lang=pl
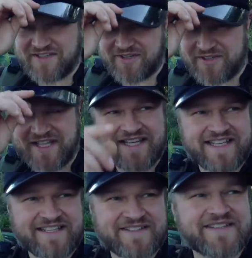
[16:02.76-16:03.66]
za
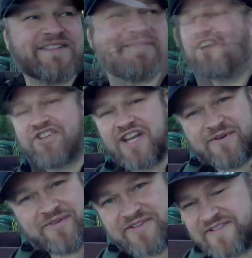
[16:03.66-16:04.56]
oglądanie. Ciao.
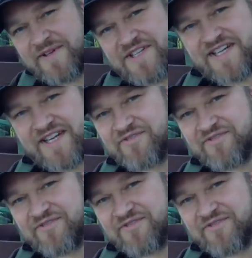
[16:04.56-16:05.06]
Do zobaczenia